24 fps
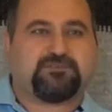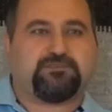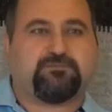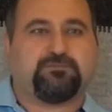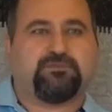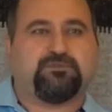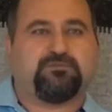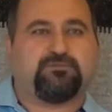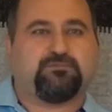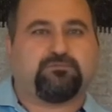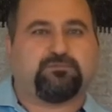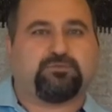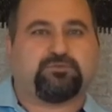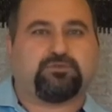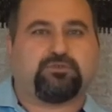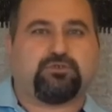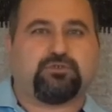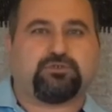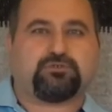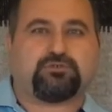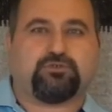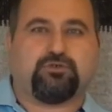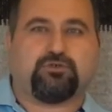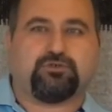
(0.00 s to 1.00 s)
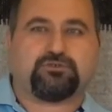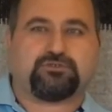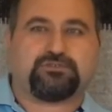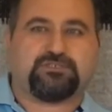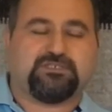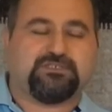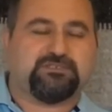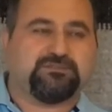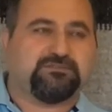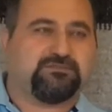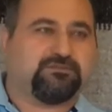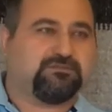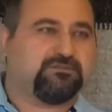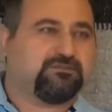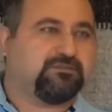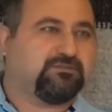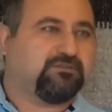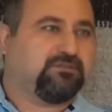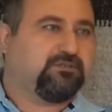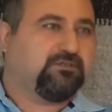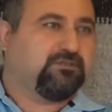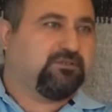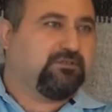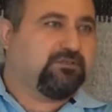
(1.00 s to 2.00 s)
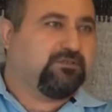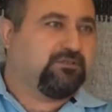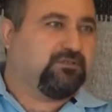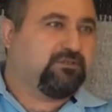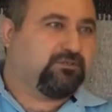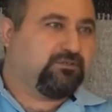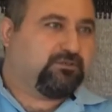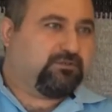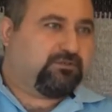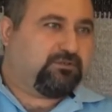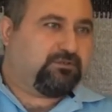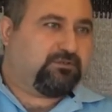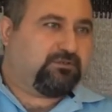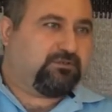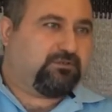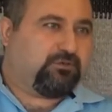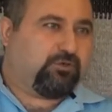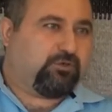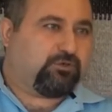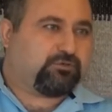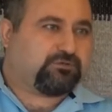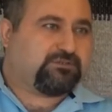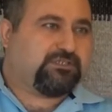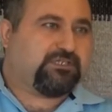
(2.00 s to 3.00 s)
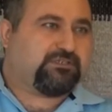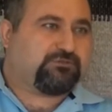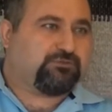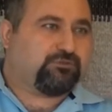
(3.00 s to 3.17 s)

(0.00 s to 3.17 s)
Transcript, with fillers: gibi. Bu dört ortağın ortak